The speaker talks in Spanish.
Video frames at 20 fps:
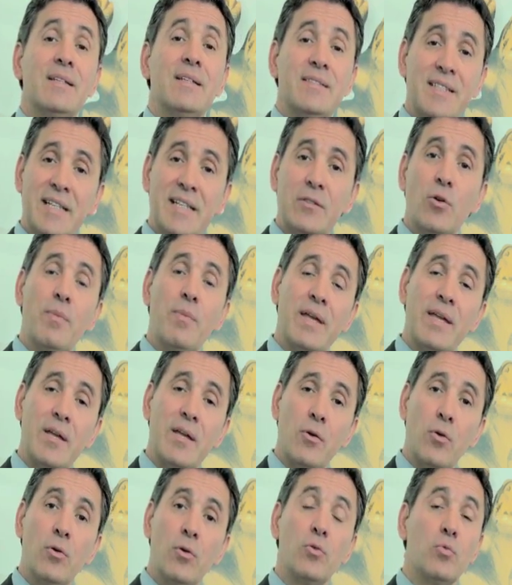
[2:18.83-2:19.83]
siendo
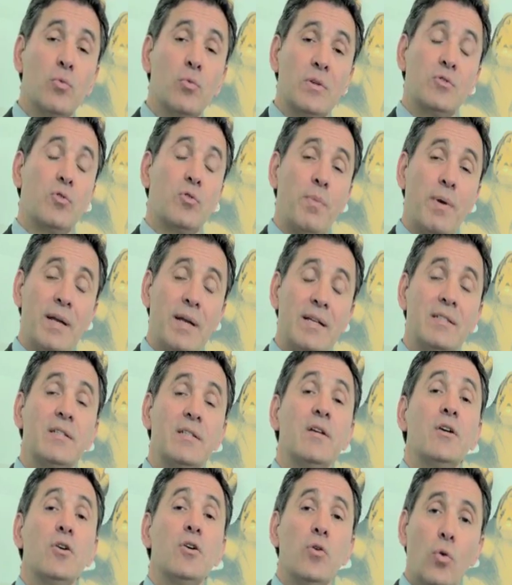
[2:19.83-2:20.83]
México, nuestro país,